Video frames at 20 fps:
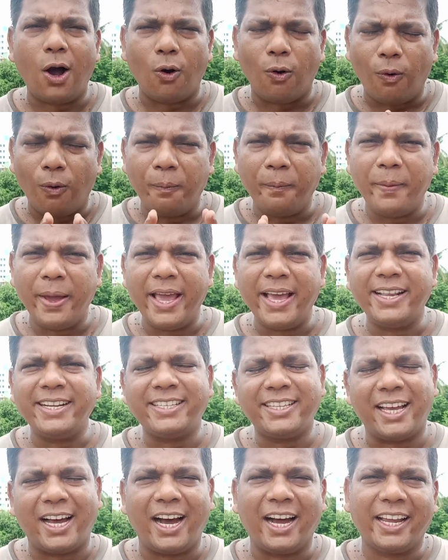
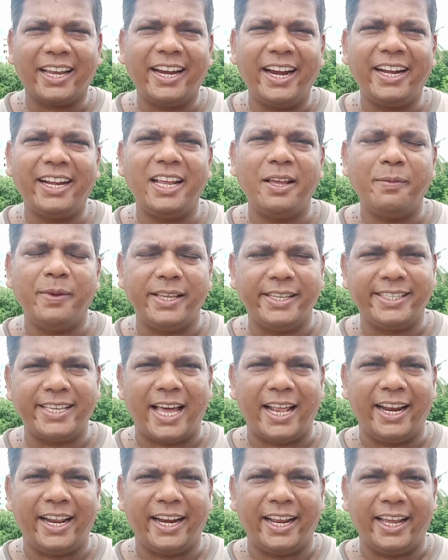वोमेन्स हॉकी टीम
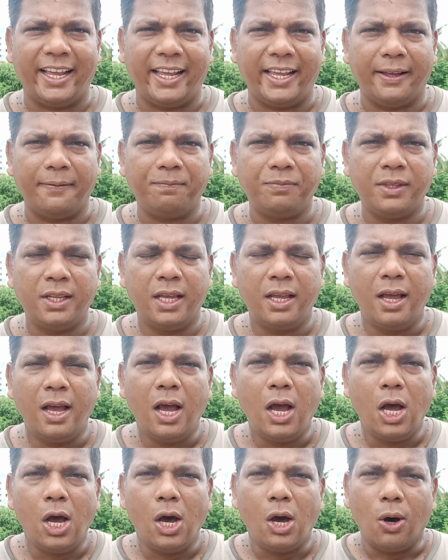हिस्सा ले रहे
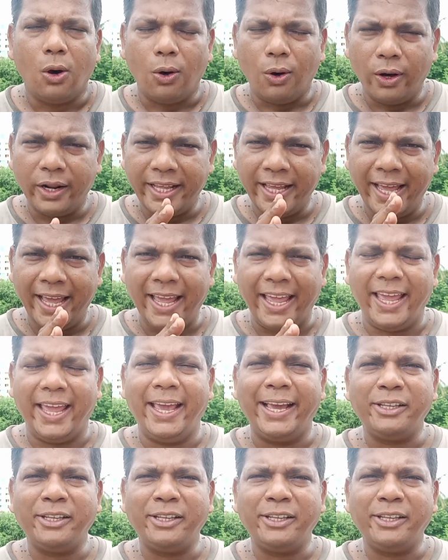हैं और ये